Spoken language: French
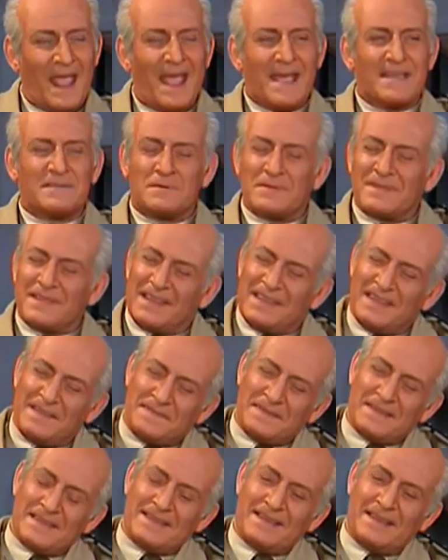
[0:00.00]
Est-ce que c'est
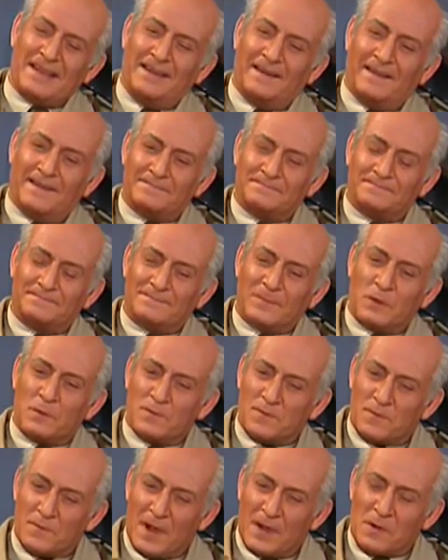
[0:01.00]
difficile,
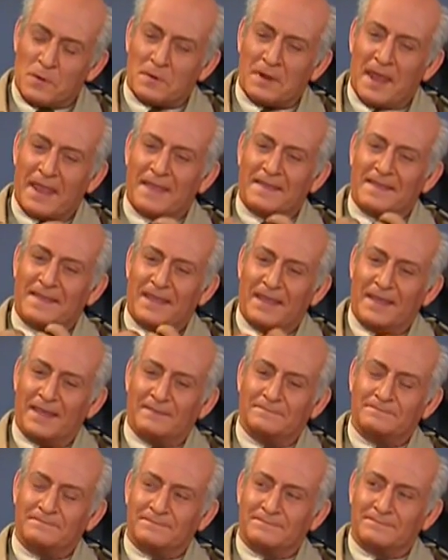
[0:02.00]
une fois qu'on a été
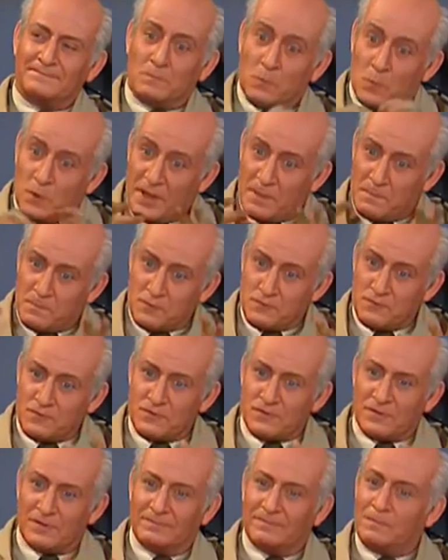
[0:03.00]
mon
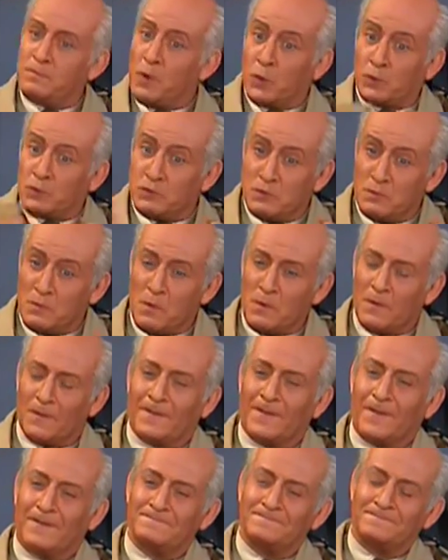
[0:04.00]
épouse, pour tout le
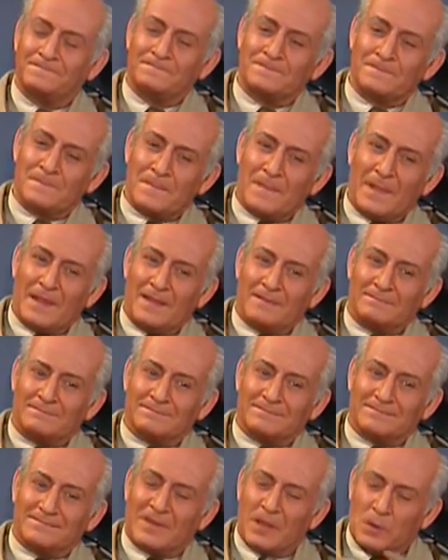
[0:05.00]
monde
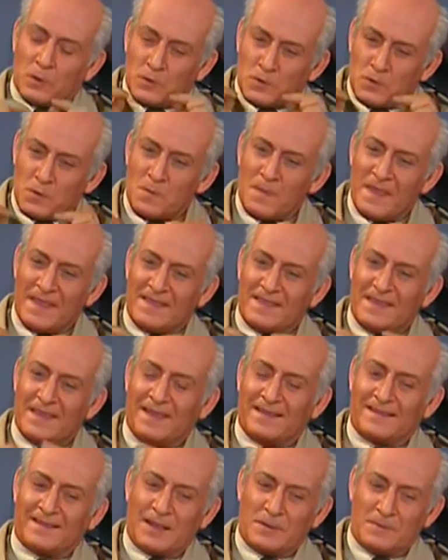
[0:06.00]
Dans ton
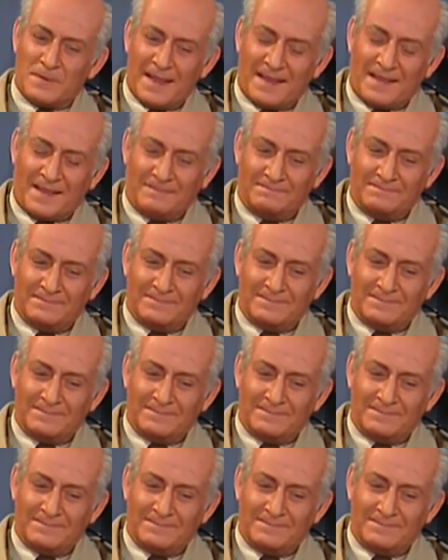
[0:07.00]
métier, ça doit être